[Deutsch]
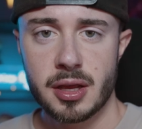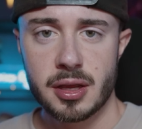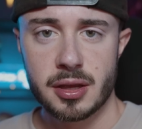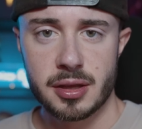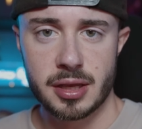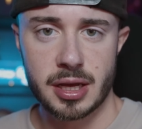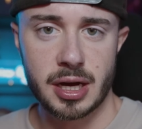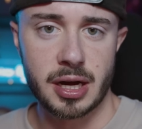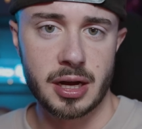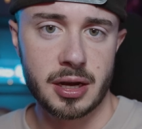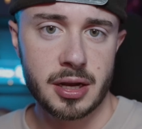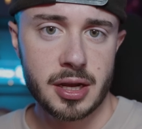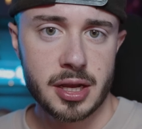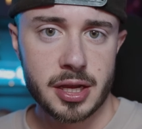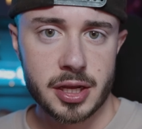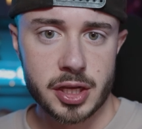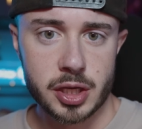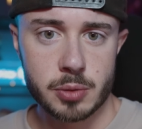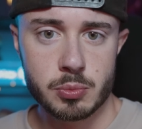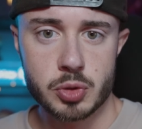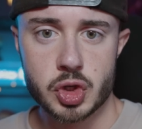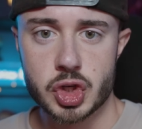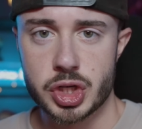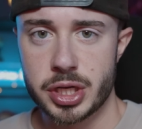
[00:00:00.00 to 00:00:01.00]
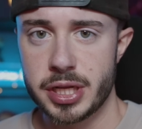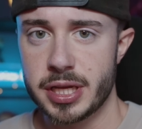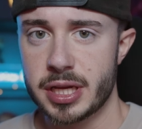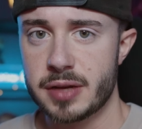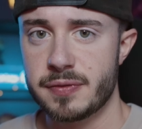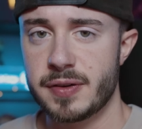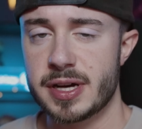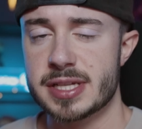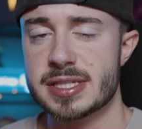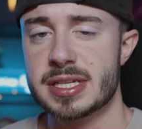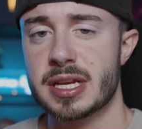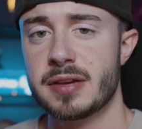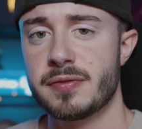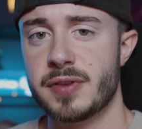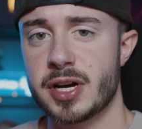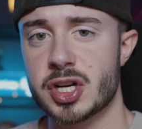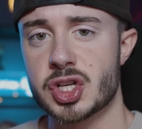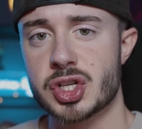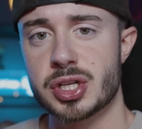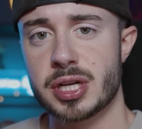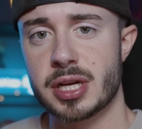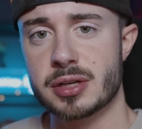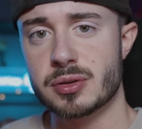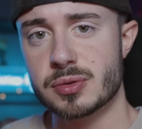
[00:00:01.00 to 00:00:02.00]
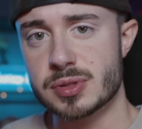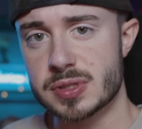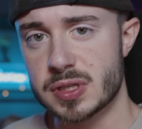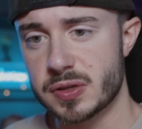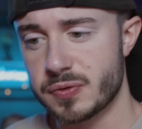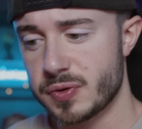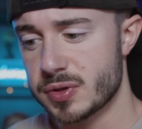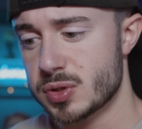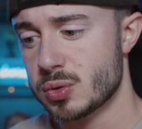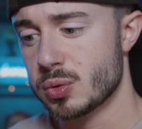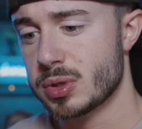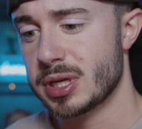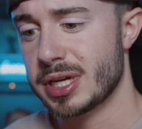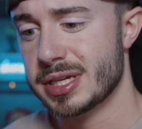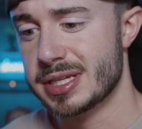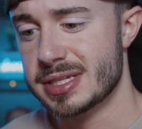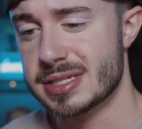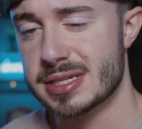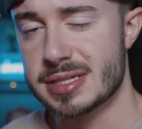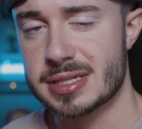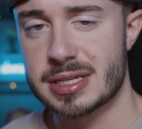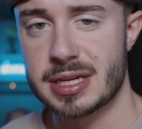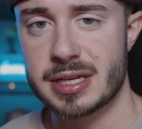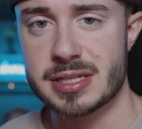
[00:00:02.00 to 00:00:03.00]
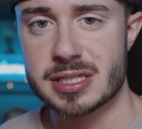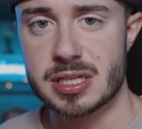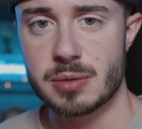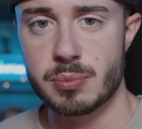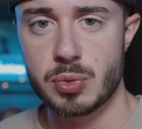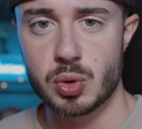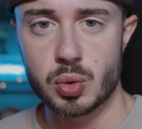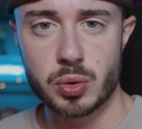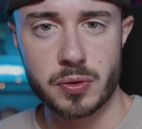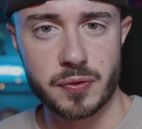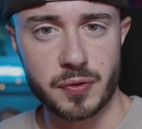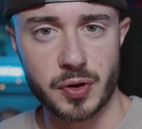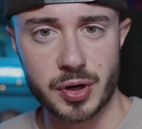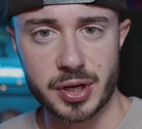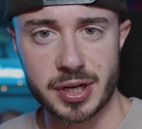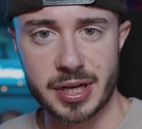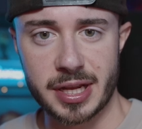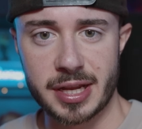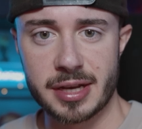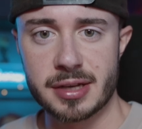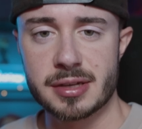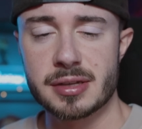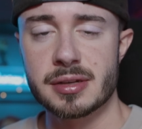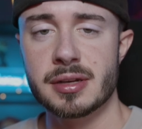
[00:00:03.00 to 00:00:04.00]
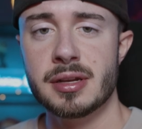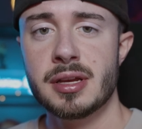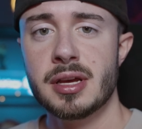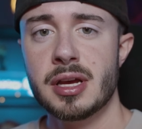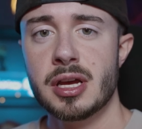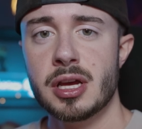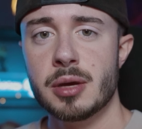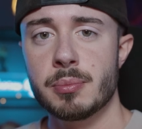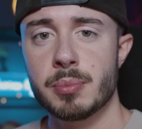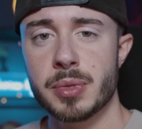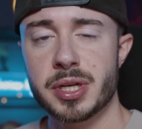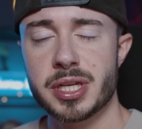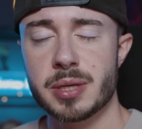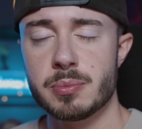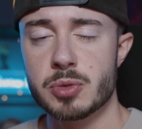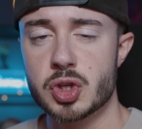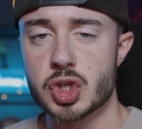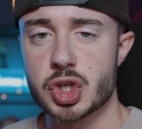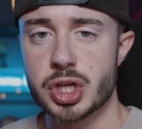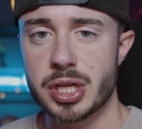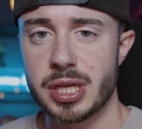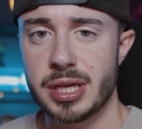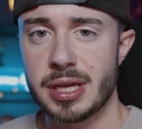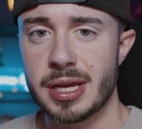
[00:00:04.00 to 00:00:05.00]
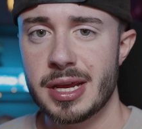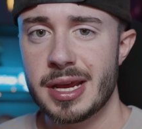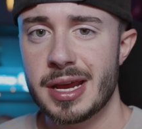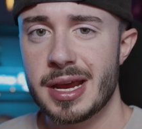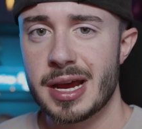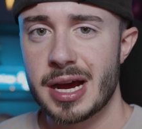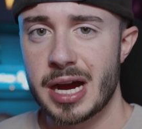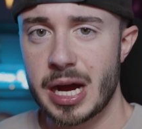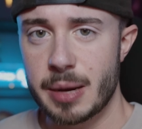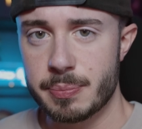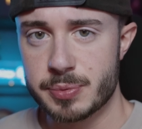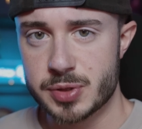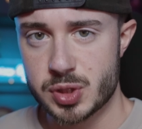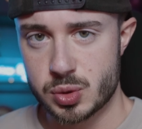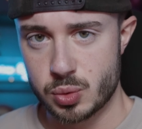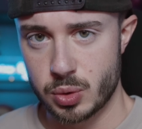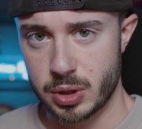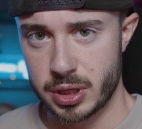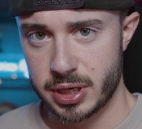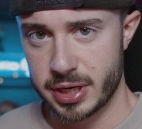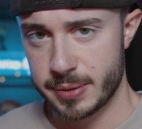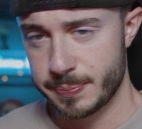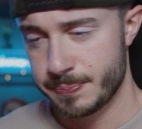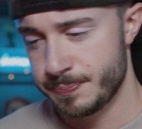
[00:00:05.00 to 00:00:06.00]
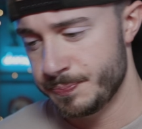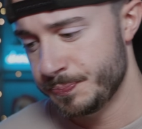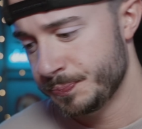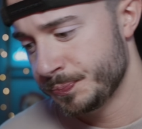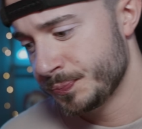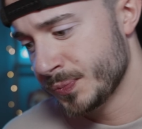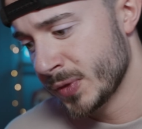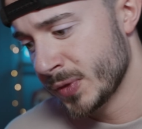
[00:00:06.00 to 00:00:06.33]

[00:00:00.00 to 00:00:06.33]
ja, im Schnee quasi gewaschen hat und sich versucht hat, dieses ganze Blut von den Händen mit dem Schnee abzureiben.